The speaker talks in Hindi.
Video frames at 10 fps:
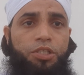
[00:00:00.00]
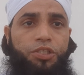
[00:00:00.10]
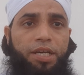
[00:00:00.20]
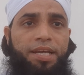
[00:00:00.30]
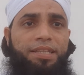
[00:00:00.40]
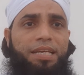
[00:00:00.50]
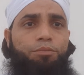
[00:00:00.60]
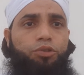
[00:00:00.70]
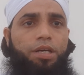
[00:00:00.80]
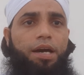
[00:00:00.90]
शरीयत
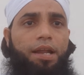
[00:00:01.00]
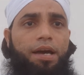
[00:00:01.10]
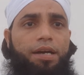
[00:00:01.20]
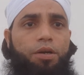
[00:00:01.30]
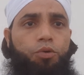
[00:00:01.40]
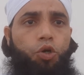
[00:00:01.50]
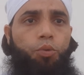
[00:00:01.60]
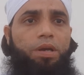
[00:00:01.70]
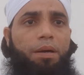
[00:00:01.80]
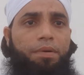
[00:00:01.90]
मतहरा का कोई
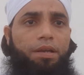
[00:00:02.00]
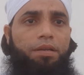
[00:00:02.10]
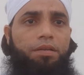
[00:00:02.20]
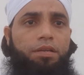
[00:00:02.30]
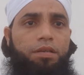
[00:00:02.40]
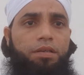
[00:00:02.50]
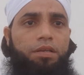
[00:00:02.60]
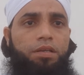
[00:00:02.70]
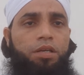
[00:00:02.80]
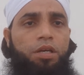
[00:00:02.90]
भी अमल
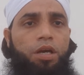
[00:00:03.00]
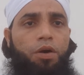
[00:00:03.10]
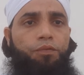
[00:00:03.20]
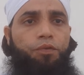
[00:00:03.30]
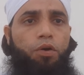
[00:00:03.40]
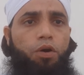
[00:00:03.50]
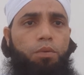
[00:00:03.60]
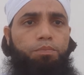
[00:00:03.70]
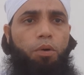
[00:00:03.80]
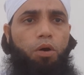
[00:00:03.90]

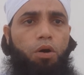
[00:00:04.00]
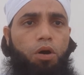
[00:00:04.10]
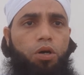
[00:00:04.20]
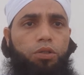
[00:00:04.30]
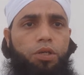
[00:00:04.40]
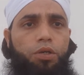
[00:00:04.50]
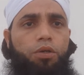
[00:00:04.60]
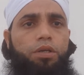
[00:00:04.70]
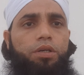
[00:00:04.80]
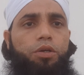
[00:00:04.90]
वो बहुत ही
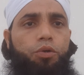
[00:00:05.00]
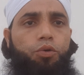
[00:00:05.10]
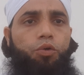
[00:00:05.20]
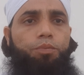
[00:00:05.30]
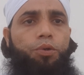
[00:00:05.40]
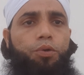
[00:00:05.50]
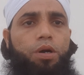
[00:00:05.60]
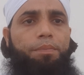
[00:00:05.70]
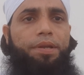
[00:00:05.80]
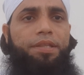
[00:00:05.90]
खूबियों
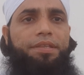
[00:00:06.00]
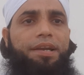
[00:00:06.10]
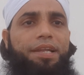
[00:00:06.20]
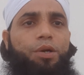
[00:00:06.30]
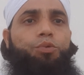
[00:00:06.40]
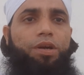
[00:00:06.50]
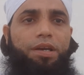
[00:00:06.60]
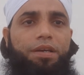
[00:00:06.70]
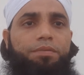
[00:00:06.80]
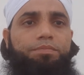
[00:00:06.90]
को अपने अंदर लिए हुए है